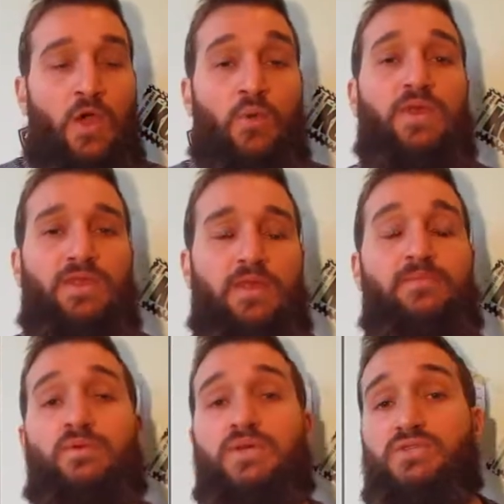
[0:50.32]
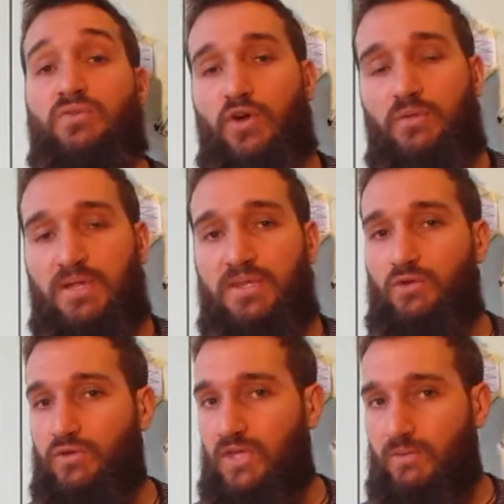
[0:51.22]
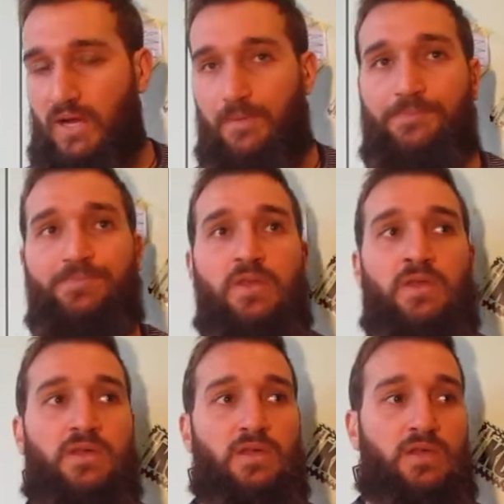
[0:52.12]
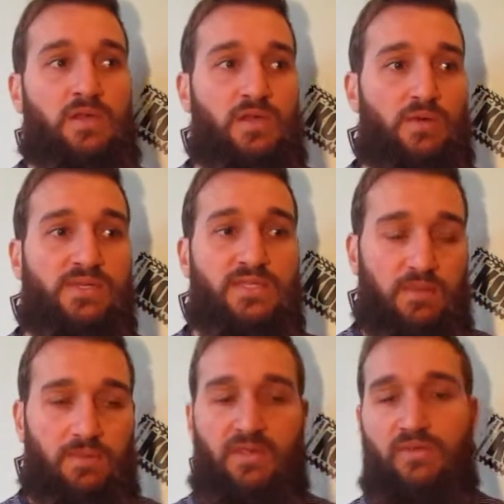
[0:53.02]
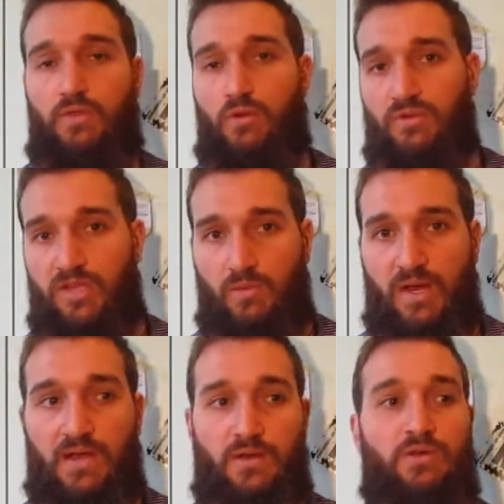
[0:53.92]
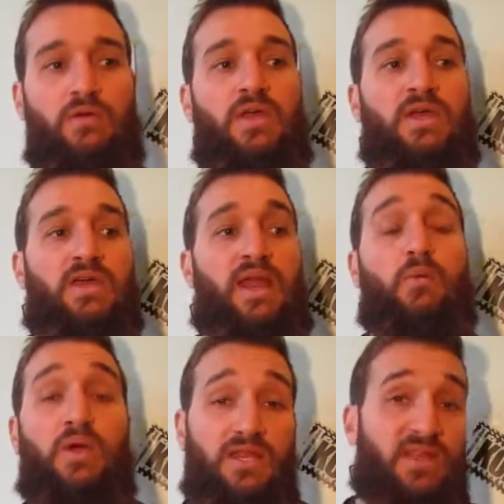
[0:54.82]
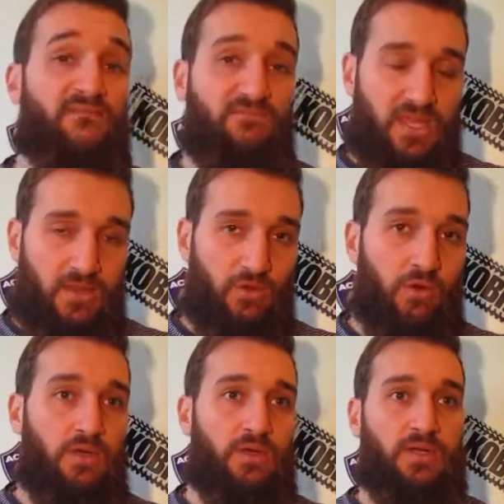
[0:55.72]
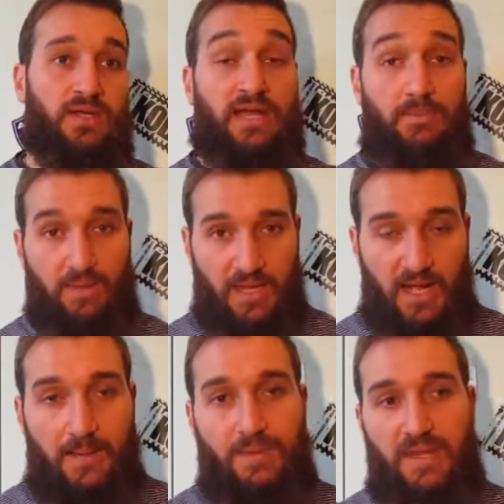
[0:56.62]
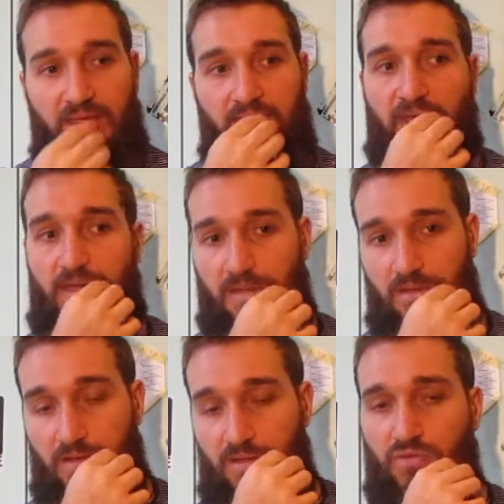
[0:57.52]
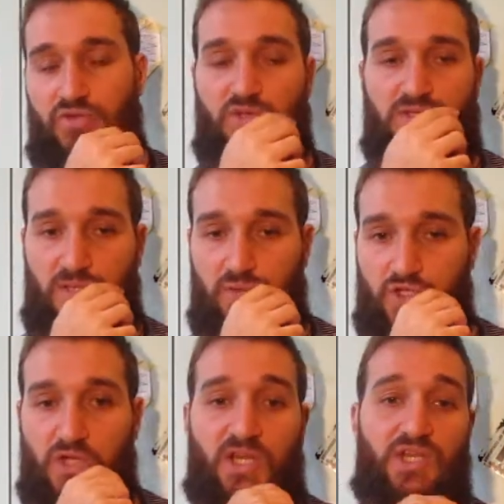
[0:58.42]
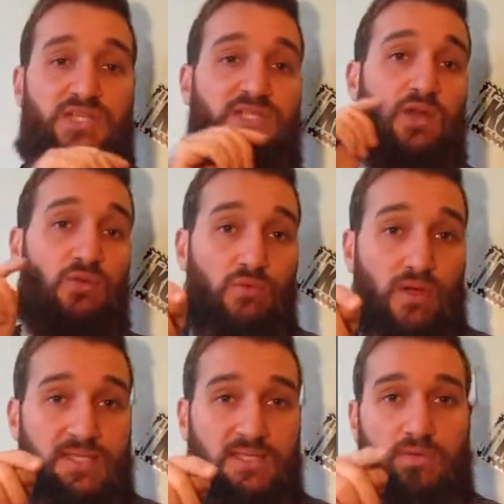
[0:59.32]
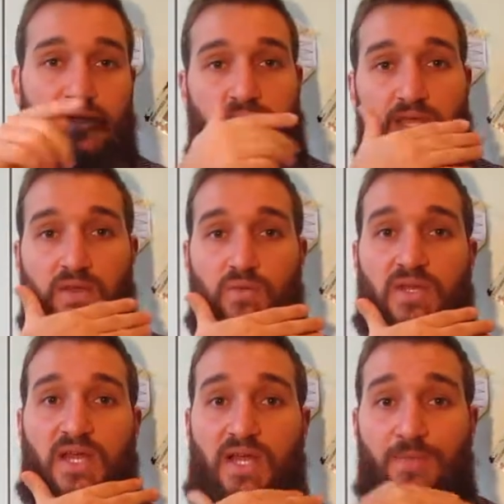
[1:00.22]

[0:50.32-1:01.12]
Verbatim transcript: Quindi questo format continuerà. Eh, questi tipi di video continueranno, la qualità video eh, cambierà perché eh, non so se riuscirò a registrare con questa, questa è una,